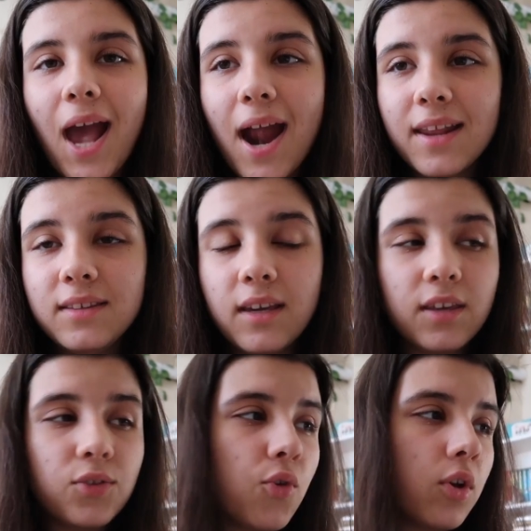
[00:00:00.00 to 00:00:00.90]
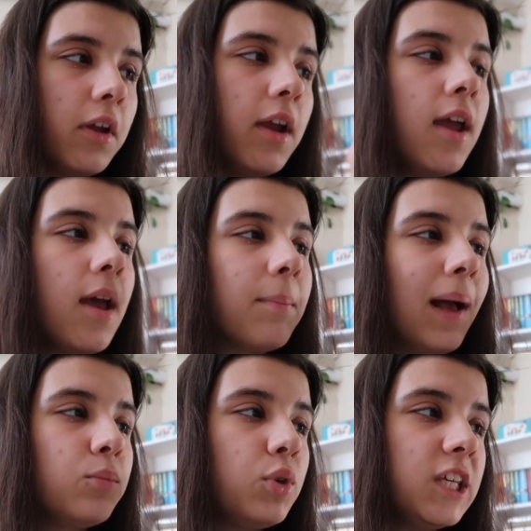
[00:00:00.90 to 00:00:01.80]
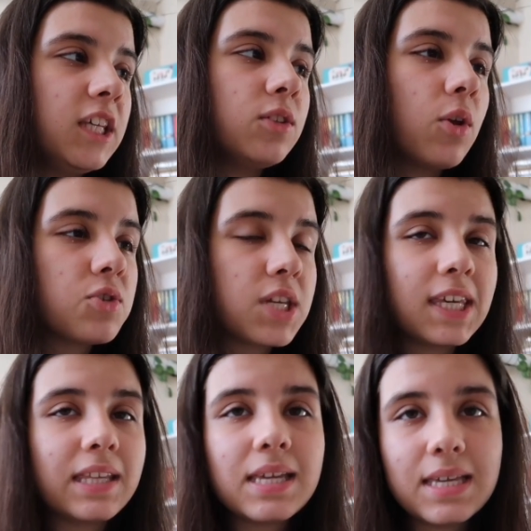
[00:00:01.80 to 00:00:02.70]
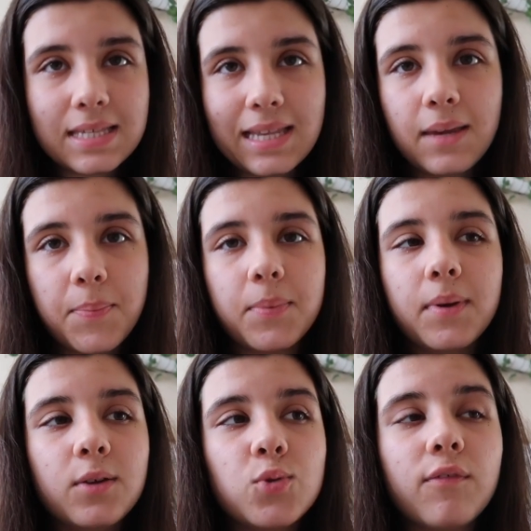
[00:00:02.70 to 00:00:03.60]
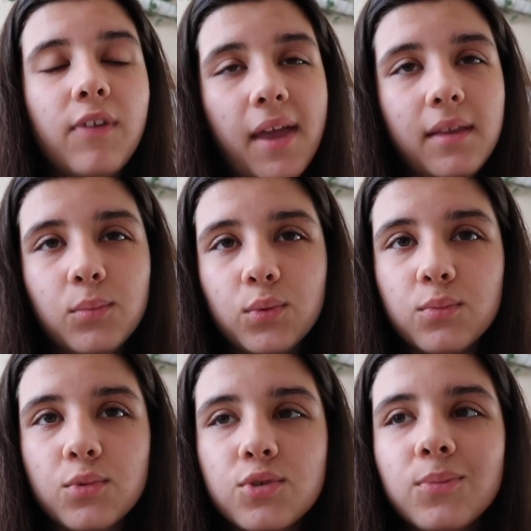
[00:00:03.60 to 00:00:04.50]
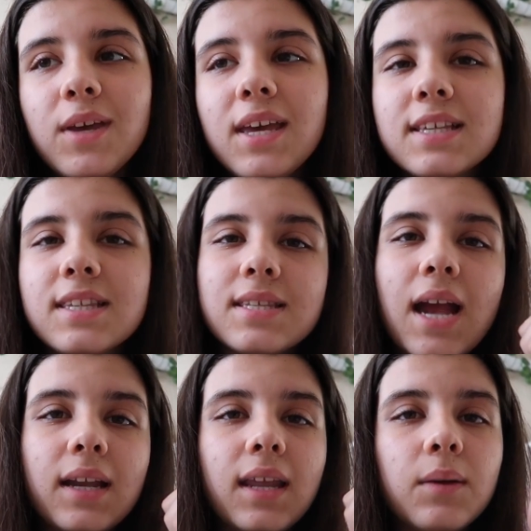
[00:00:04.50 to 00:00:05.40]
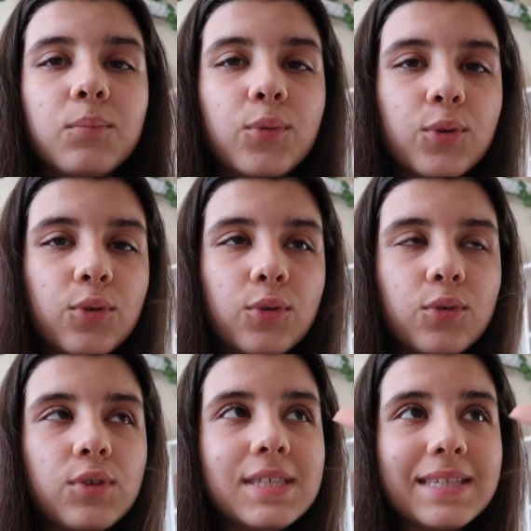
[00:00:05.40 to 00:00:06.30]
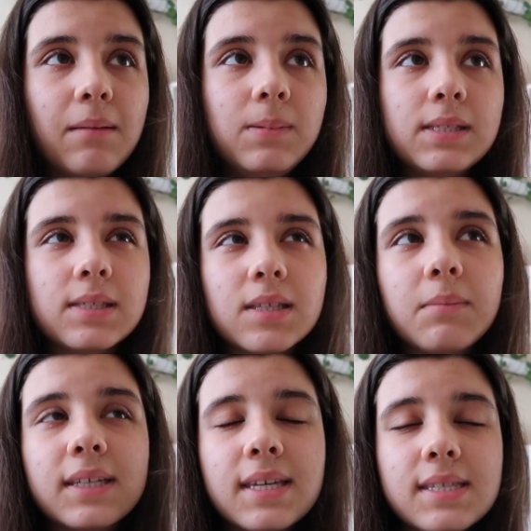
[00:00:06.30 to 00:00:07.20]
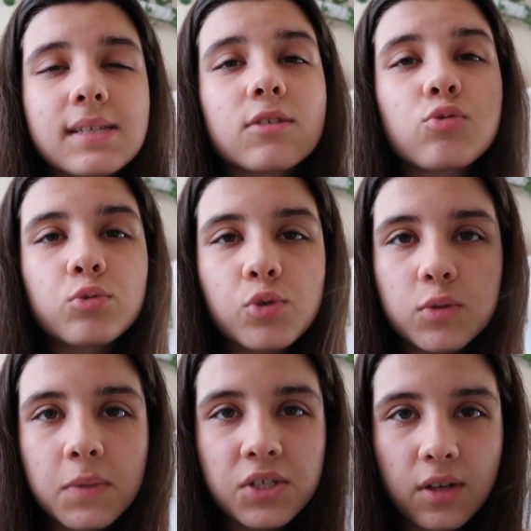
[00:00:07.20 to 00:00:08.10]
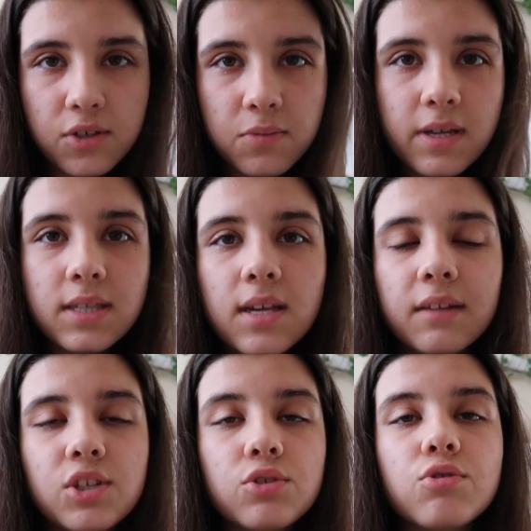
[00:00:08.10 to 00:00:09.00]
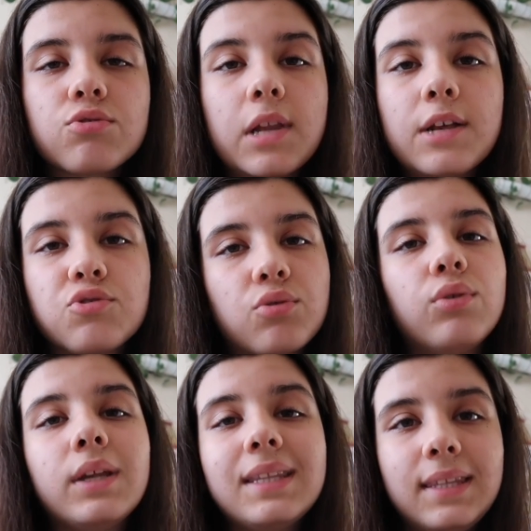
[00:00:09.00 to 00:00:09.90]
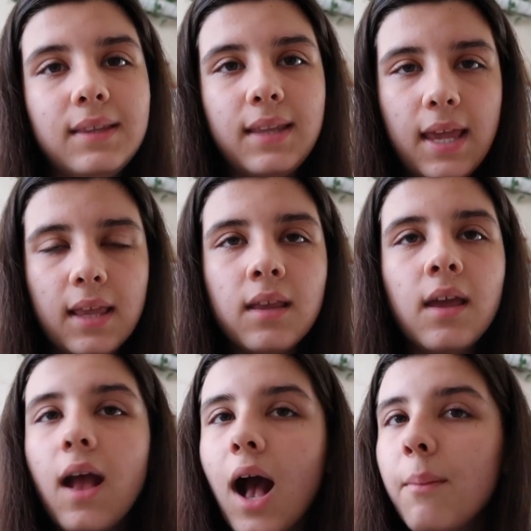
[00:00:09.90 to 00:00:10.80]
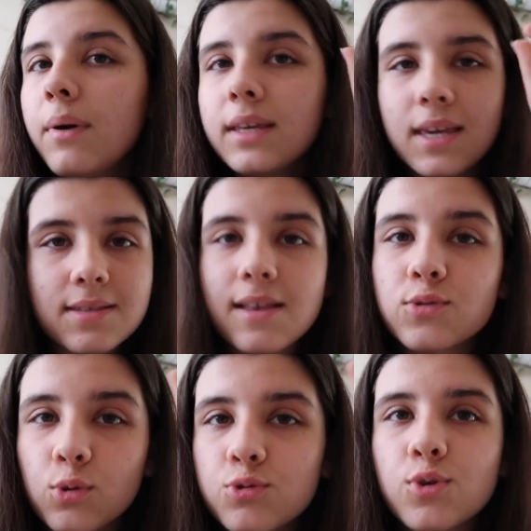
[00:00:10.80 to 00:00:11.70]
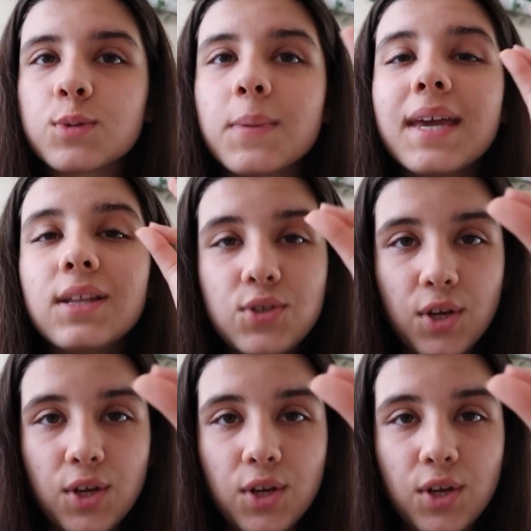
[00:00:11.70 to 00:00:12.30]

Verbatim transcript: ki her yıl yayınlıyorlar. Ben bu iki yıl öncekini izleyip e, çok faydalı bulmuştum. Sizler de bugünkünü izleyebilirsiniz ama kesinlikle soru çözmeye çalışmayın. Sadece çözülen soruları dinleyin ama kesinlikle soru çözmeye